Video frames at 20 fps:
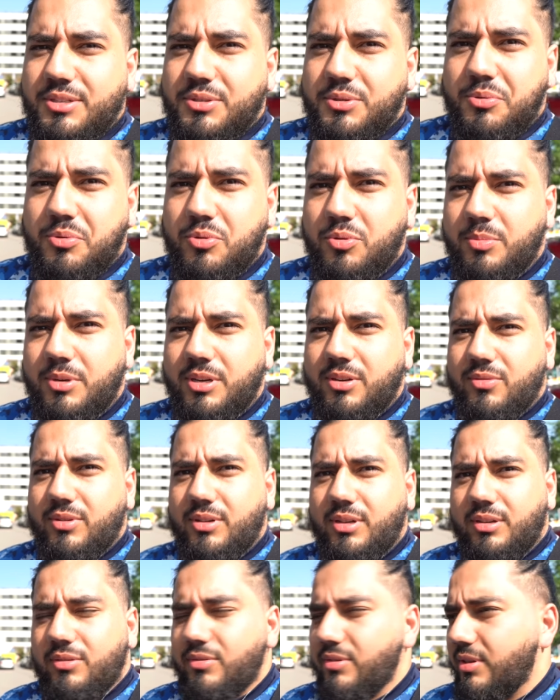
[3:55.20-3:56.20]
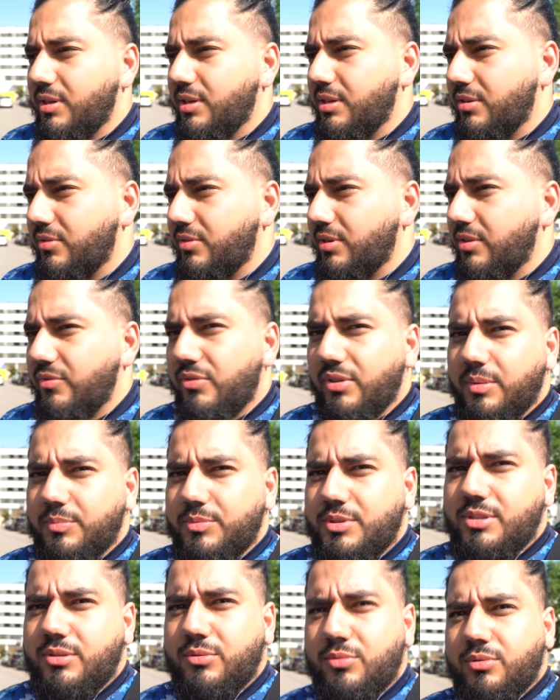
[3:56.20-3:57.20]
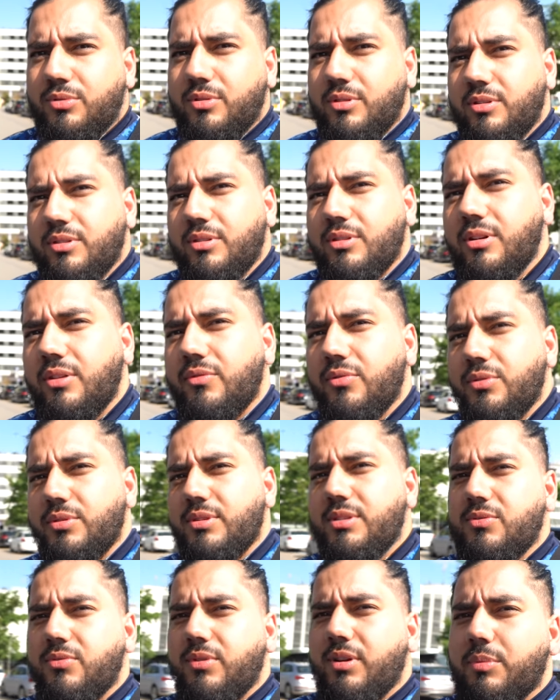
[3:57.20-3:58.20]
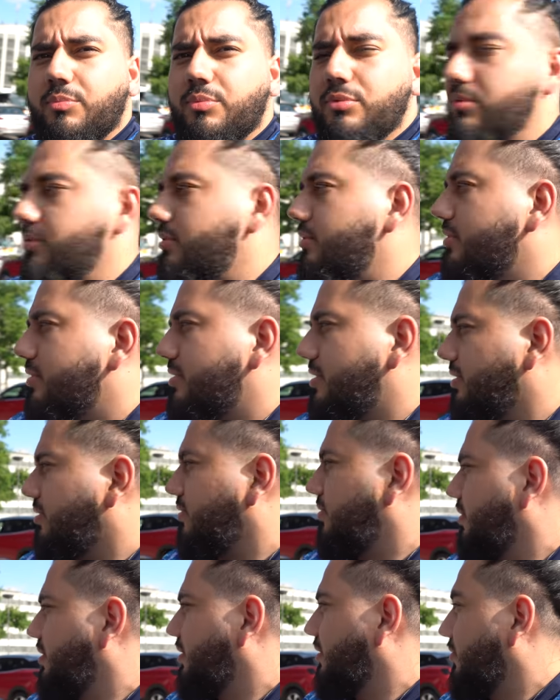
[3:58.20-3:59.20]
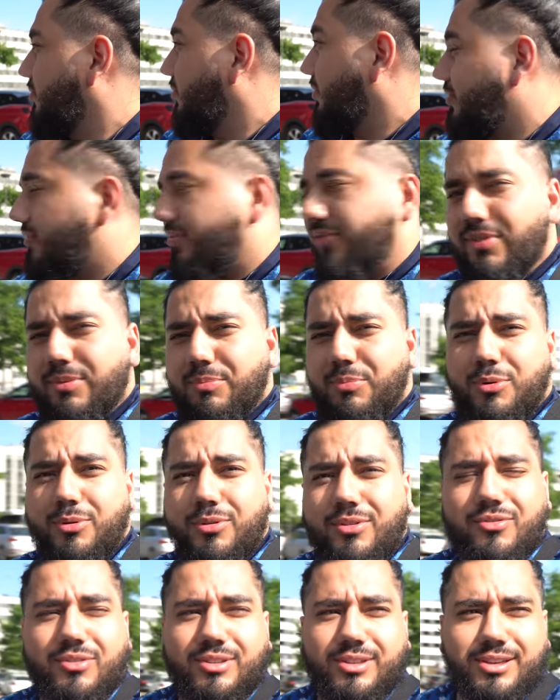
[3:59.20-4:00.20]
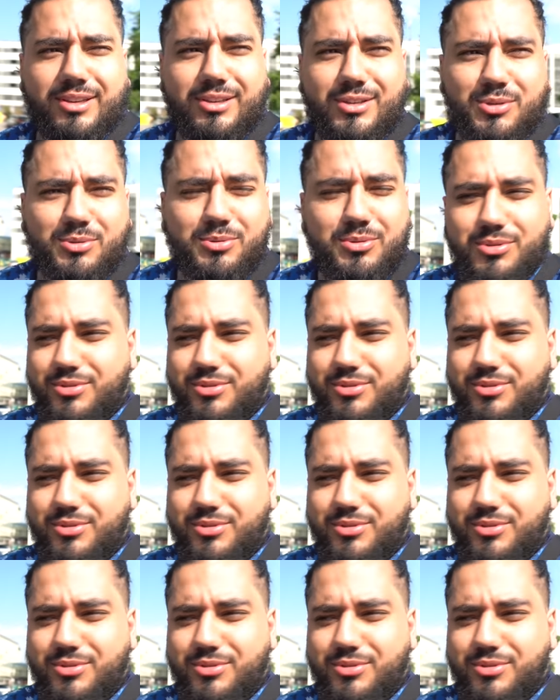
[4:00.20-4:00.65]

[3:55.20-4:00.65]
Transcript: Et du coup, bah voilà, on va, aller faire un petit tour euh, à Venise, voir un peu euh, cette ville Il fait, beau, il fait très chaud.